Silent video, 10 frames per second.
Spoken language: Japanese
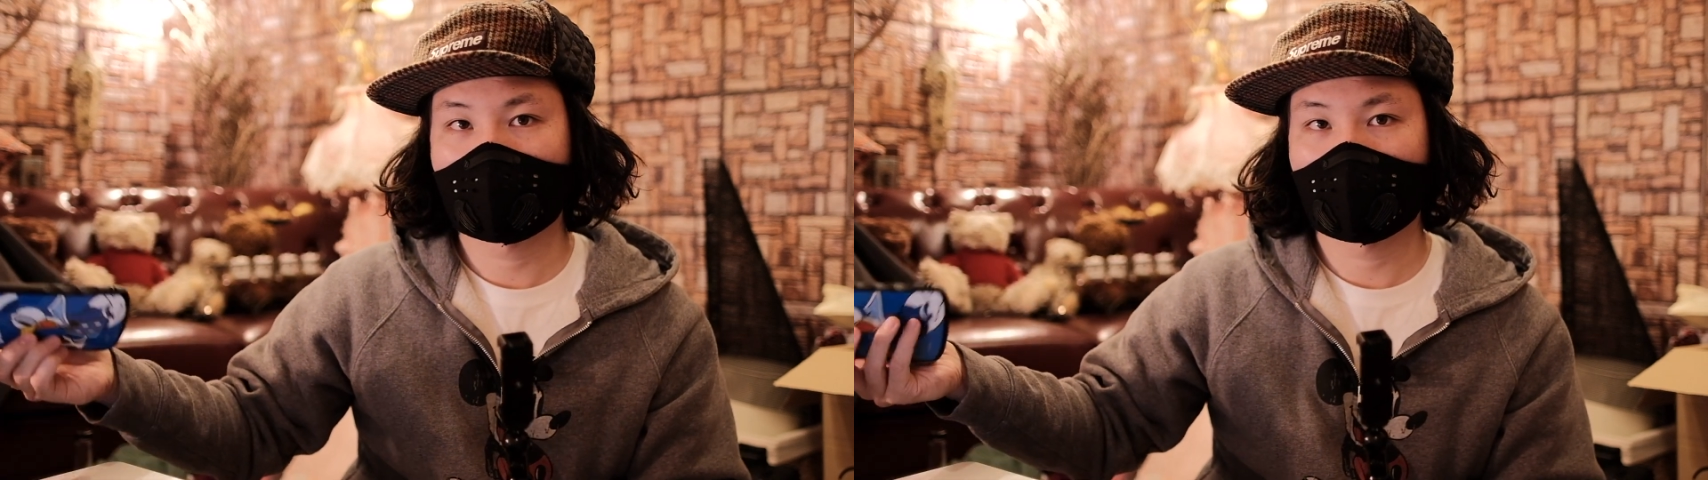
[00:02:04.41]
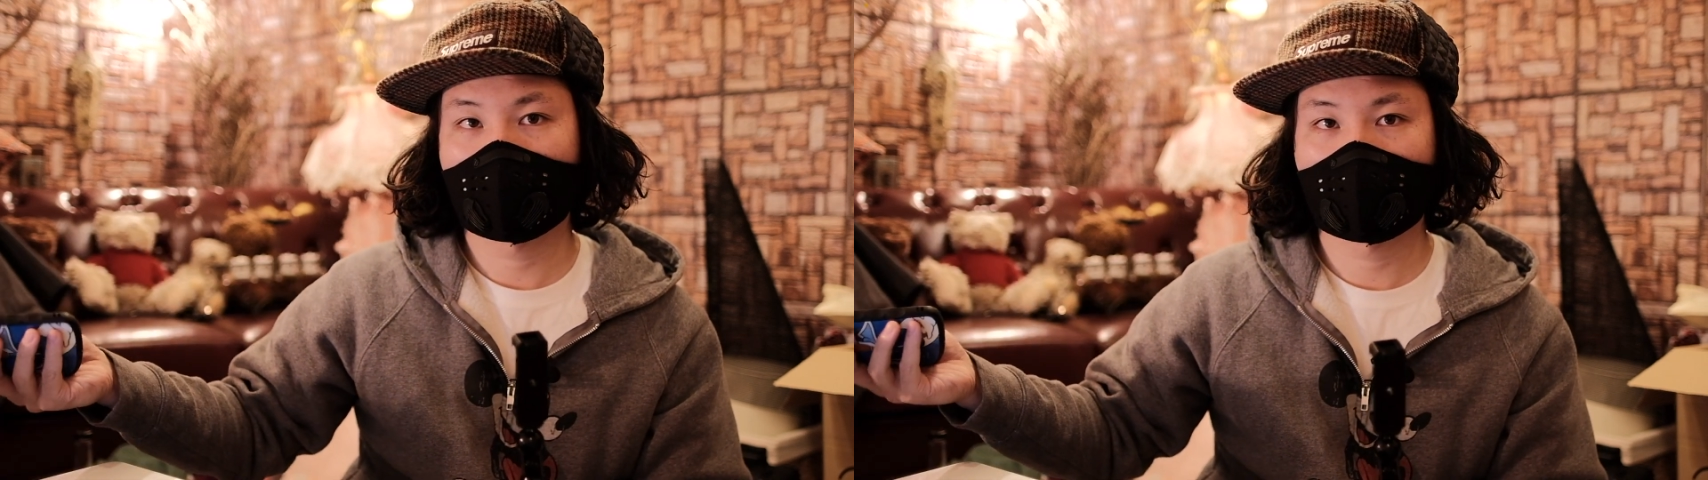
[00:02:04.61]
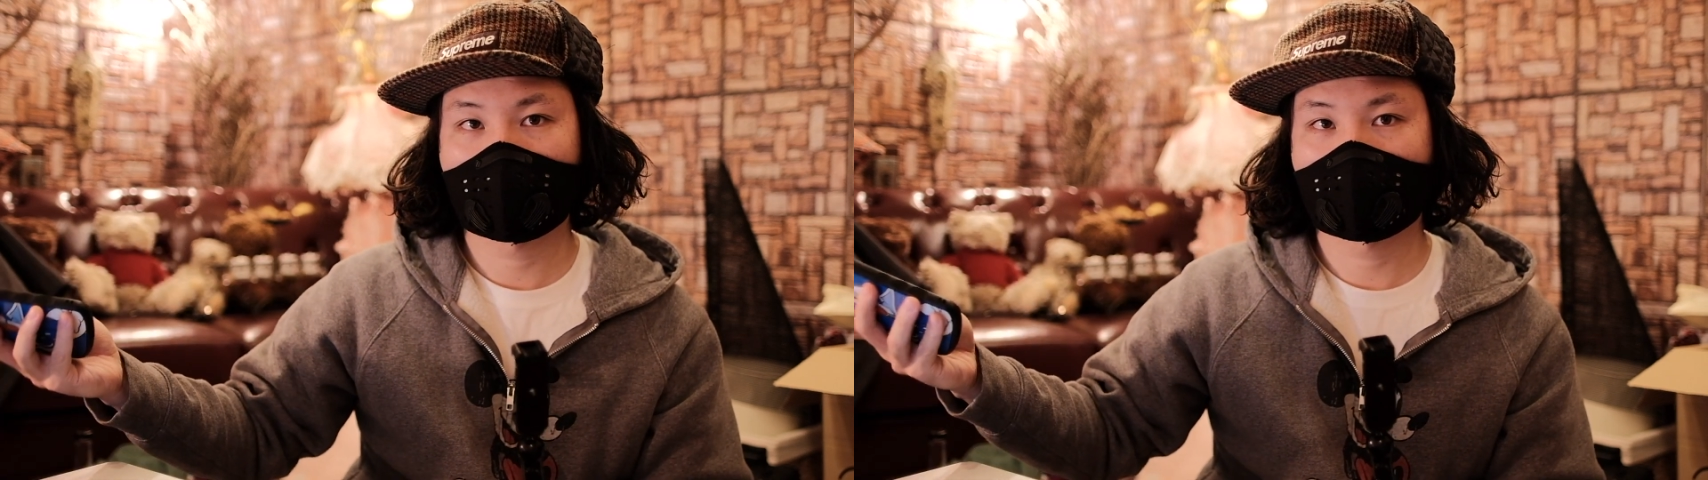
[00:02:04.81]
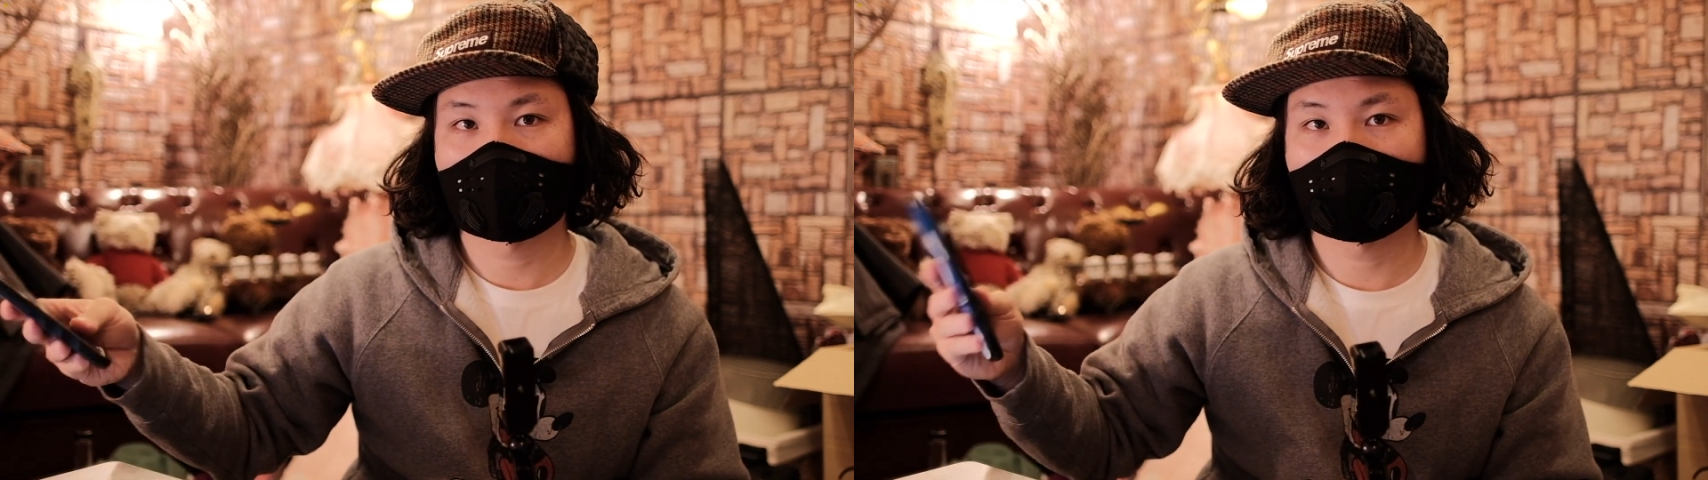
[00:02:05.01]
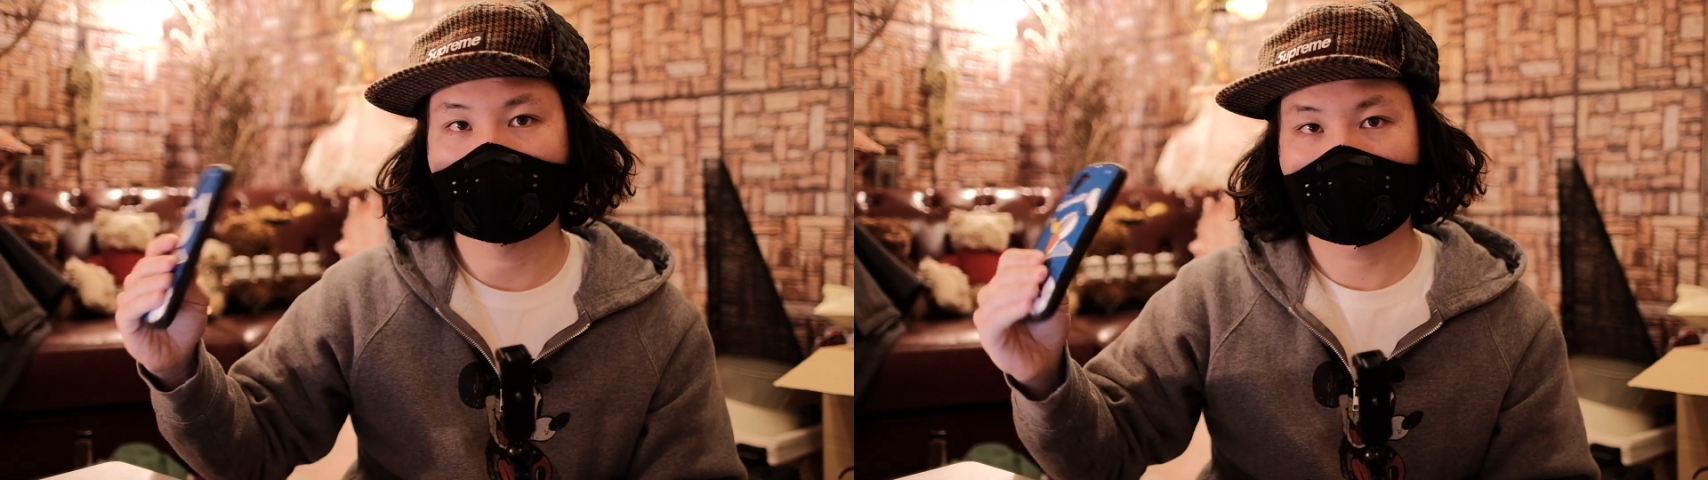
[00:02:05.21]
で
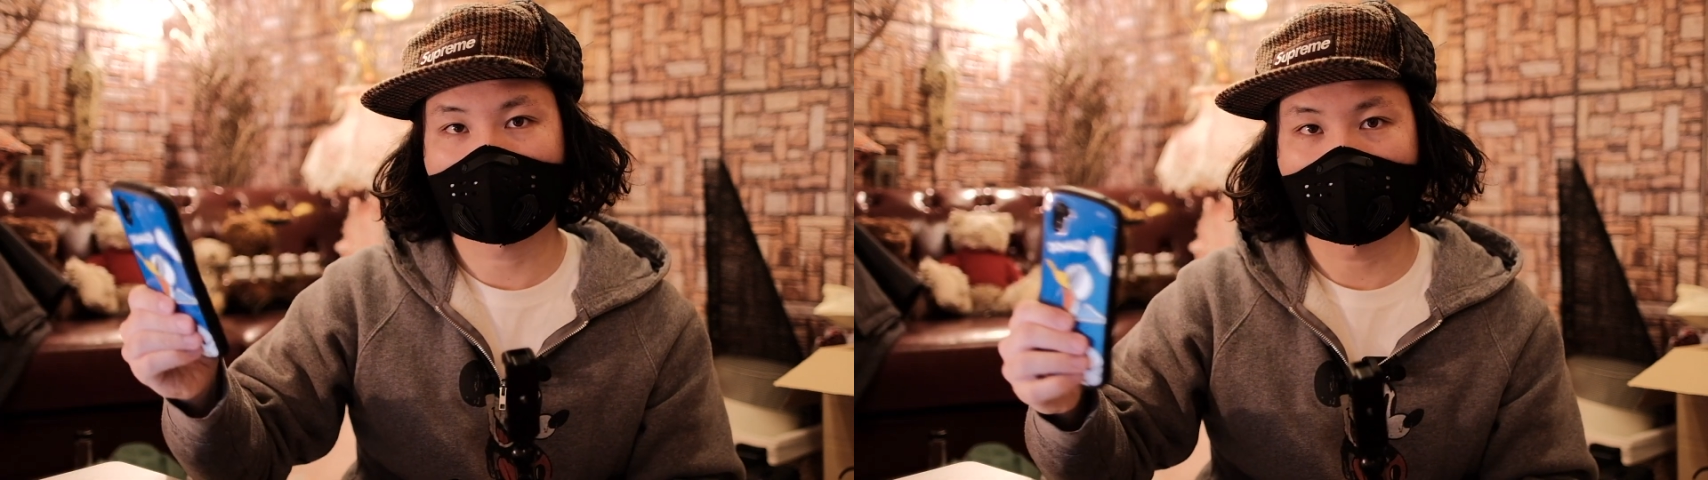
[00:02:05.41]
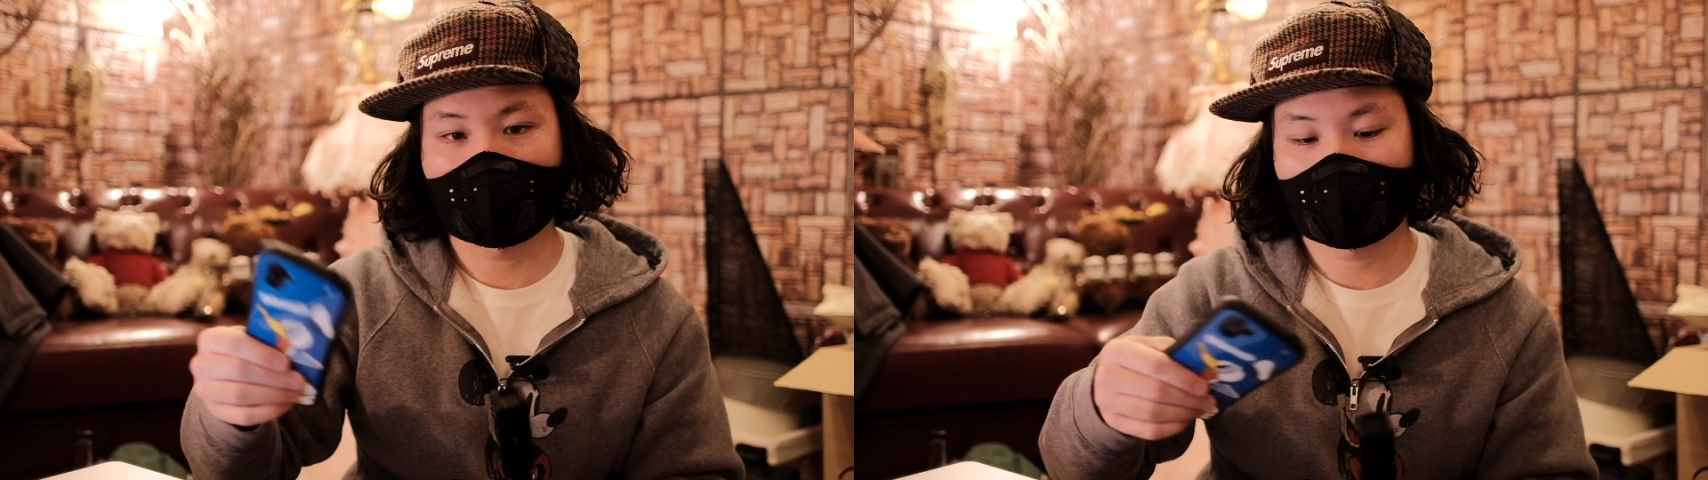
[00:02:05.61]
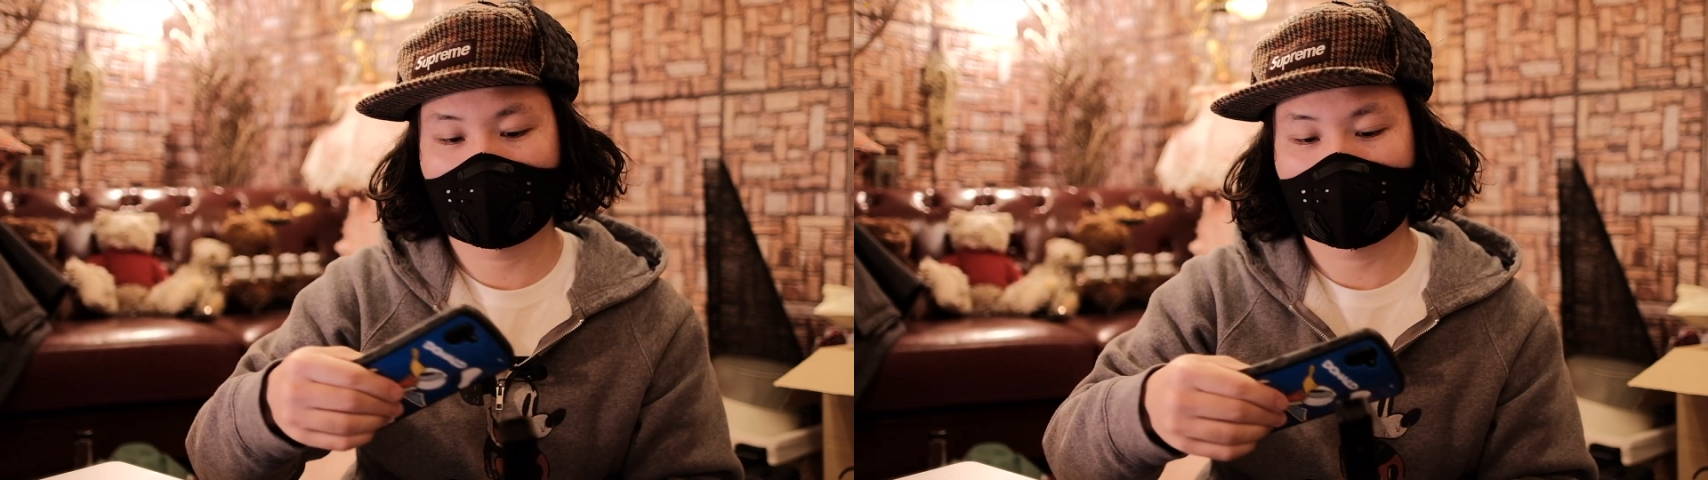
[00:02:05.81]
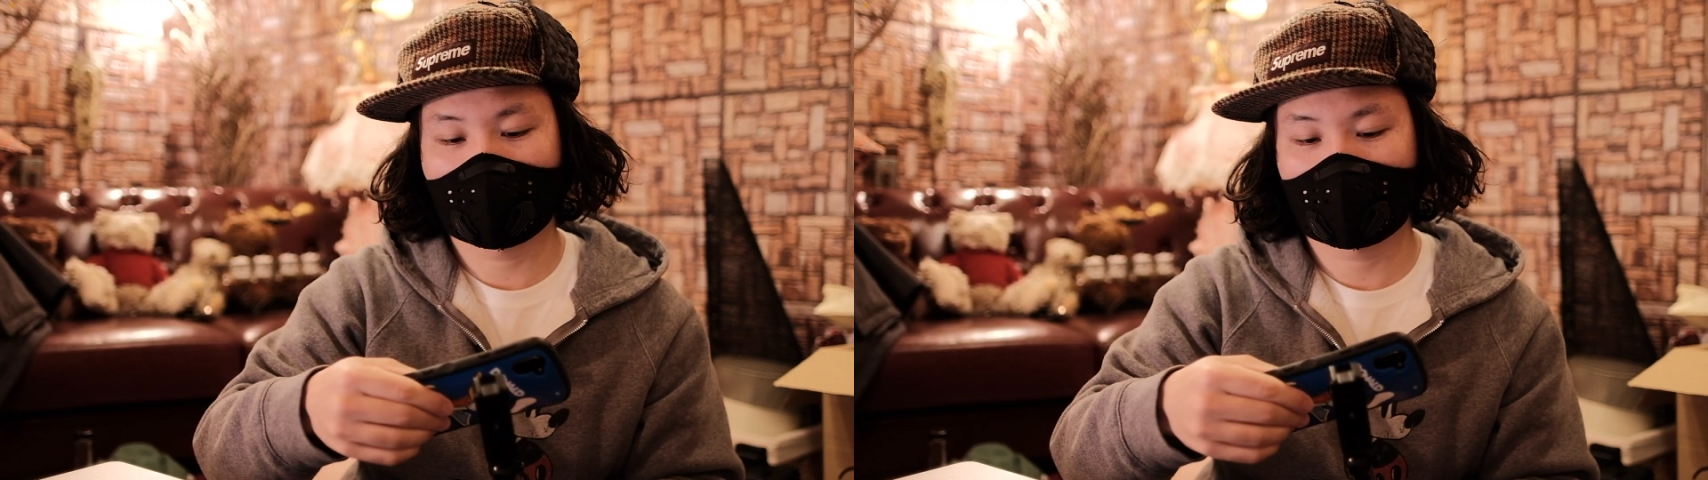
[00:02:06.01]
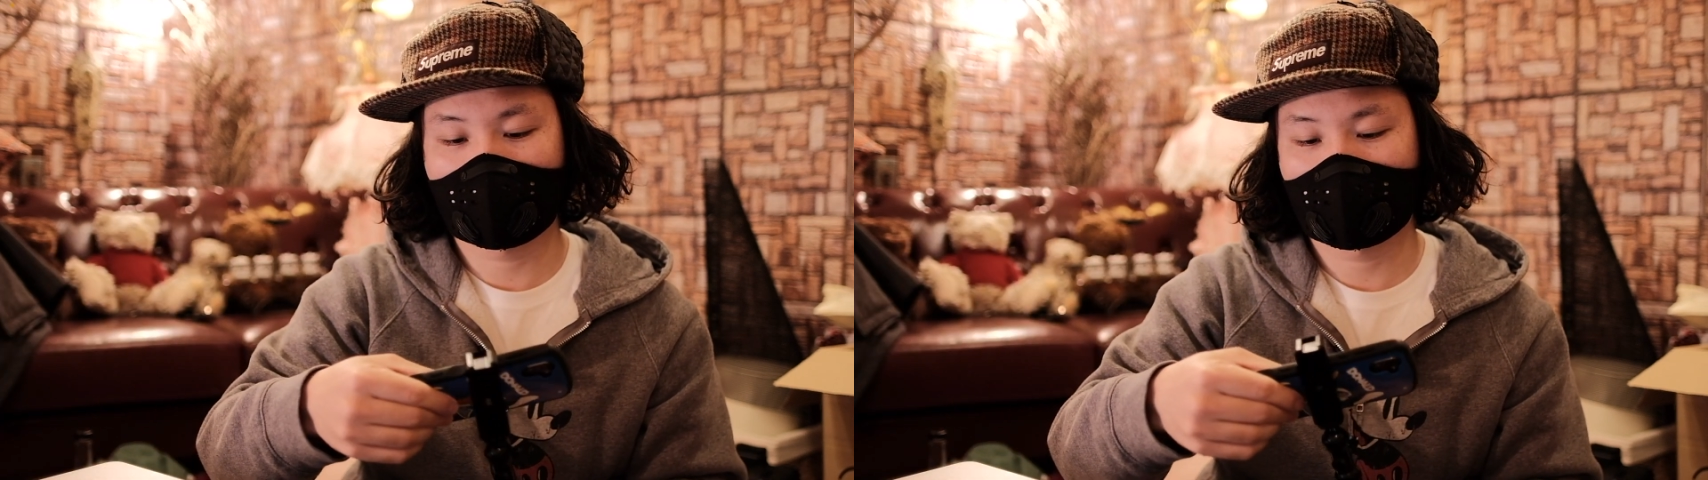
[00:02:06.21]
スマホがここ
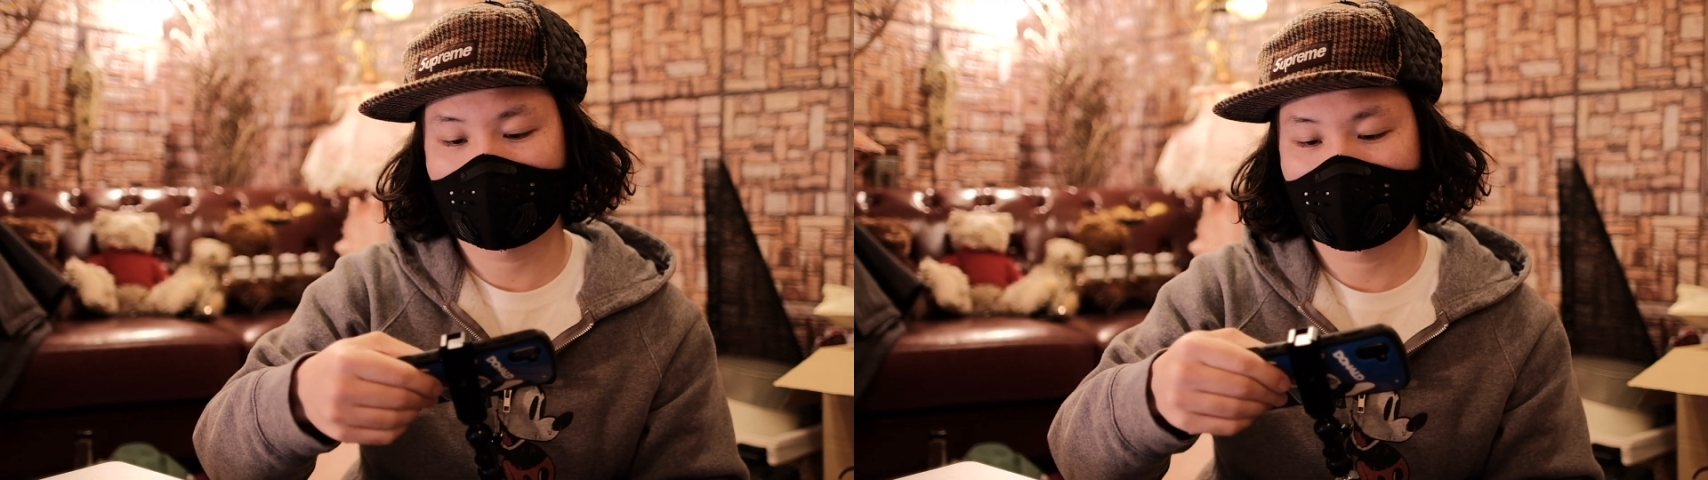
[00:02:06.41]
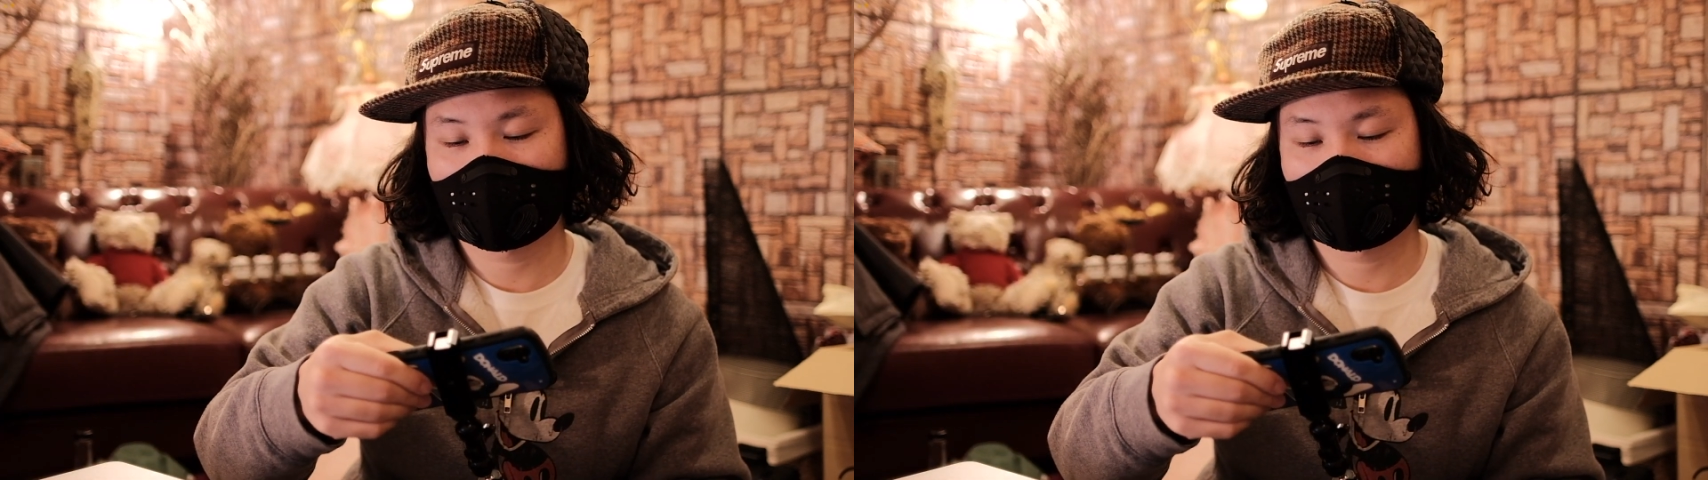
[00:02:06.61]
あの